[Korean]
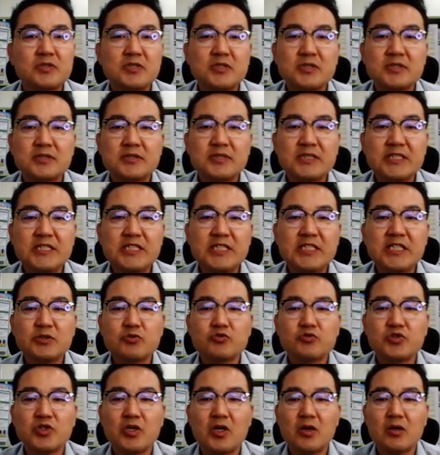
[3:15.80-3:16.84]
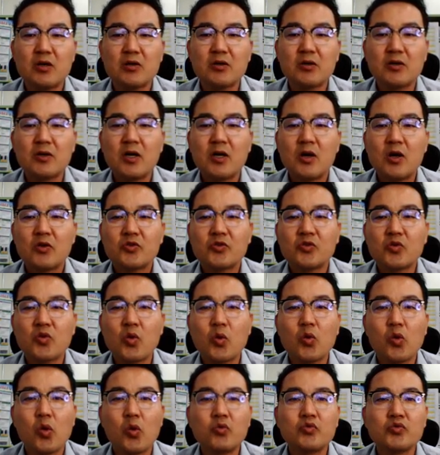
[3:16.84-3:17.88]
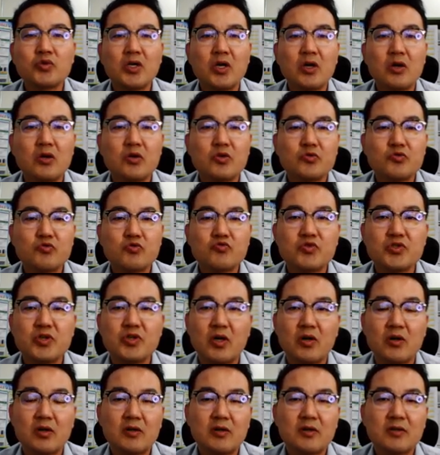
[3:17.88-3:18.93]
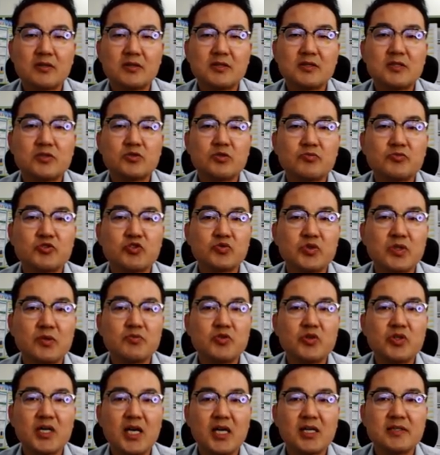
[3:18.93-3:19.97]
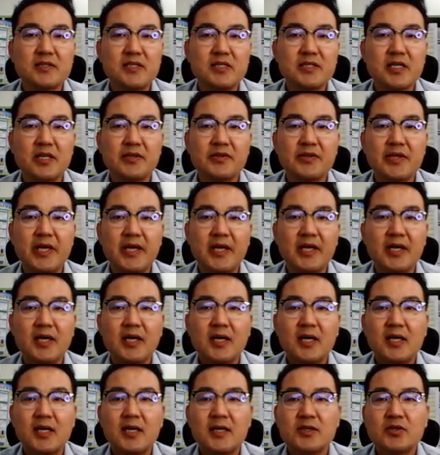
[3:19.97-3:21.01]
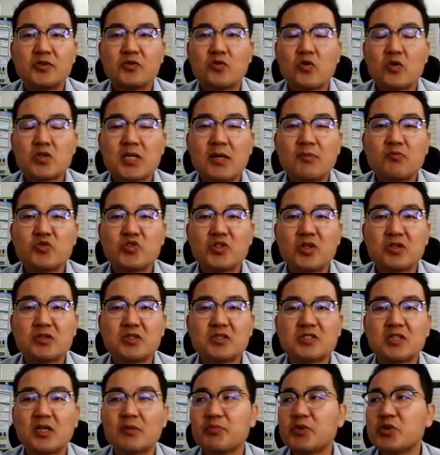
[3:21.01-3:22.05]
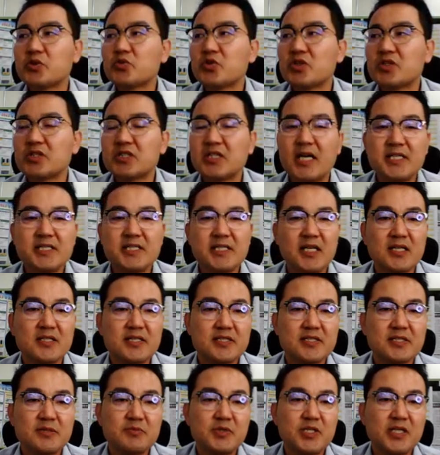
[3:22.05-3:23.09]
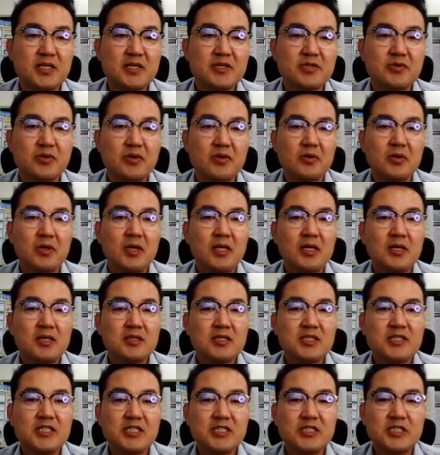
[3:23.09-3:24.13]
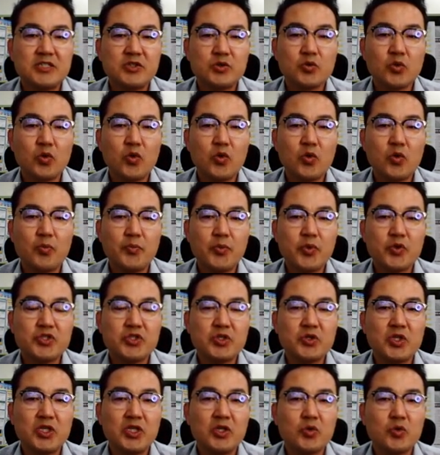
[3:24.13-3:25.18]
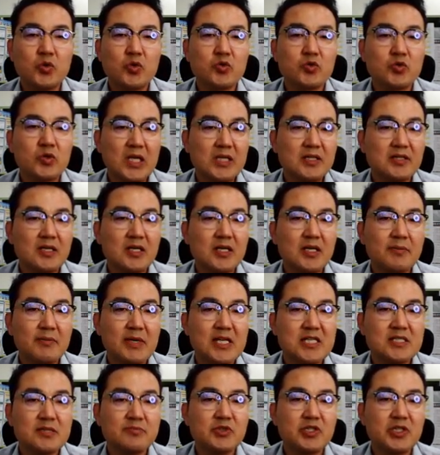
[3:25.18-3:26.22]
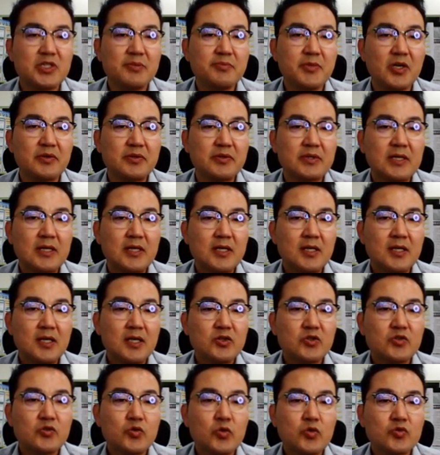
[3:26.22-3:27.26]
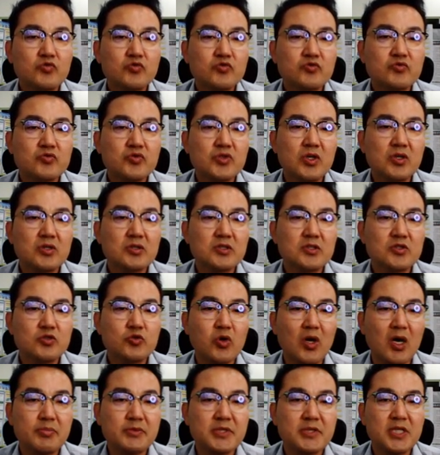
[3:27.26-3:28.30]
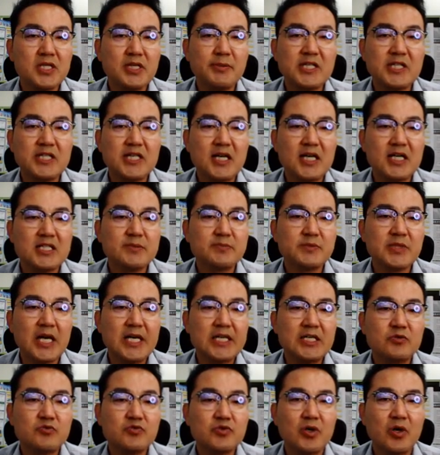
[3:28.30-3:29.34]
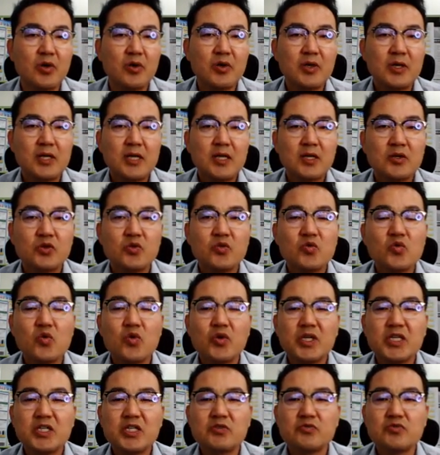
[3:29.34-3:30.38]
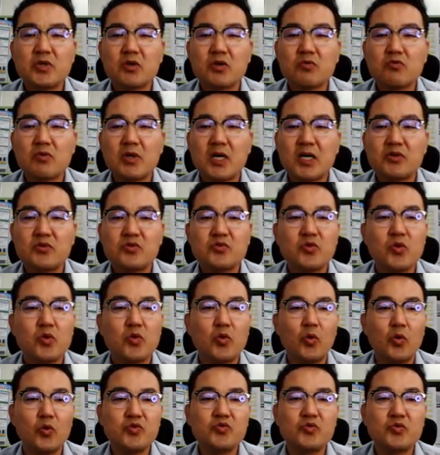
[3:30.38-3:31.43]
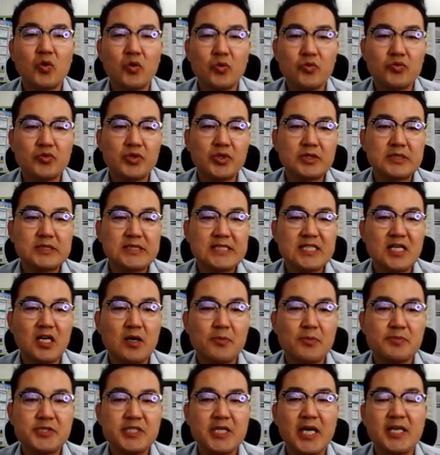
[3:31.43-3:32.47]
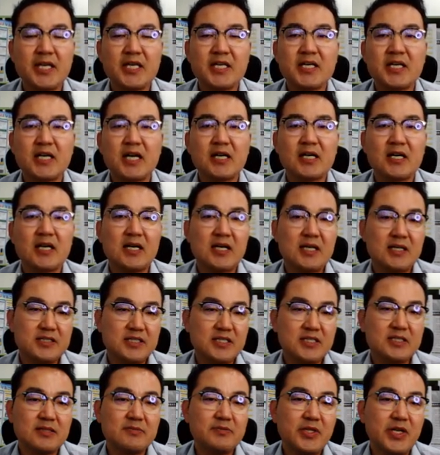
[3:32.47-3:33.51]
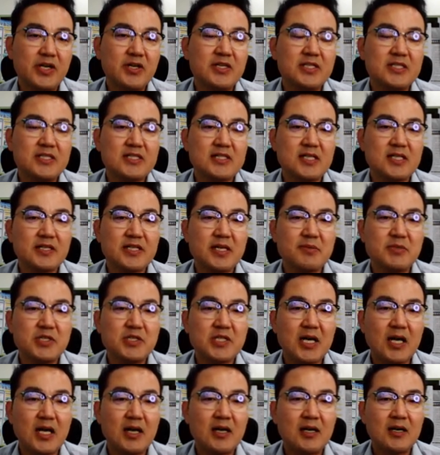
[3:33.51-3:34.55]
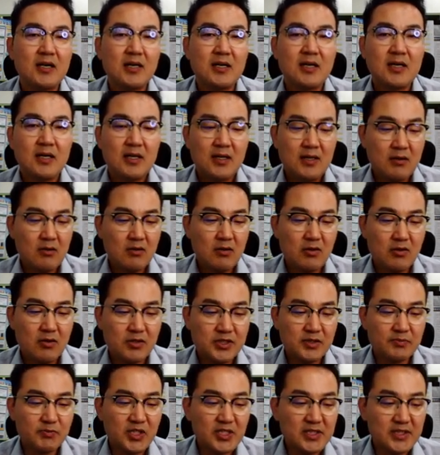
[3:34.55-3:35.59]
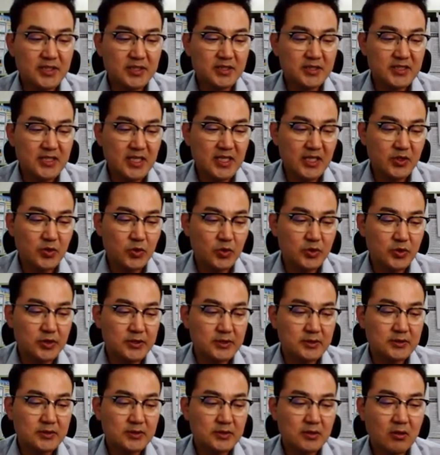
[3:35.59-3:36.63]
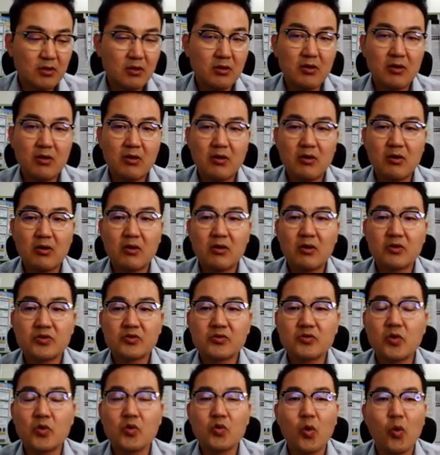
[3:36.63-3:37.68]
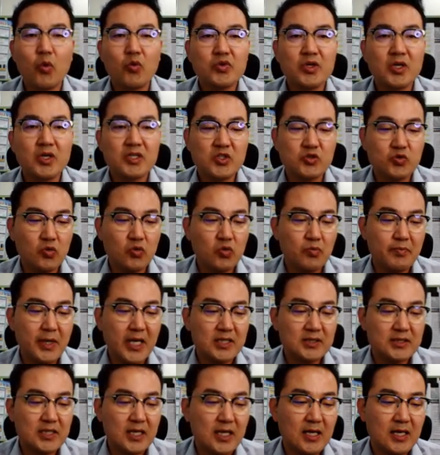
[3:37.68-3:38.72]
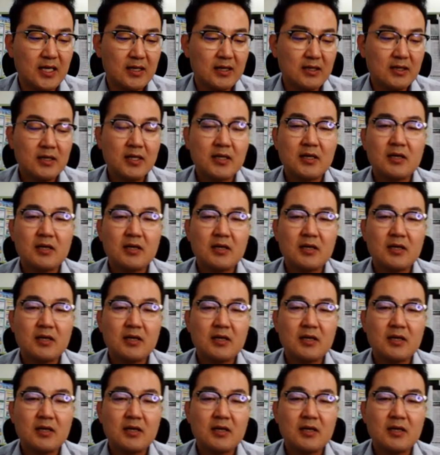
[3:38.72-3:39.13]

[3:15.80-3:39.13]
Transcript: 2구역, 능곡 5구역, 6구역 을좀 중점적으로 이야기 드릴 텐데 능곡 3구역은 정비구역이 해제가 됐습니다. 그래서 이 지도 표시로 간단하게 말씀드리면 능곡 6구역은 조합 설립 인가가 지금 나 있고요. 능곡 2구역과 능곡 5, 구역은 사업 시행 인가가 지금 되어 있는 상태입니다. 어, 지금 들리는 이야기로는 어, 능곡 5구역이 조금 빠르다.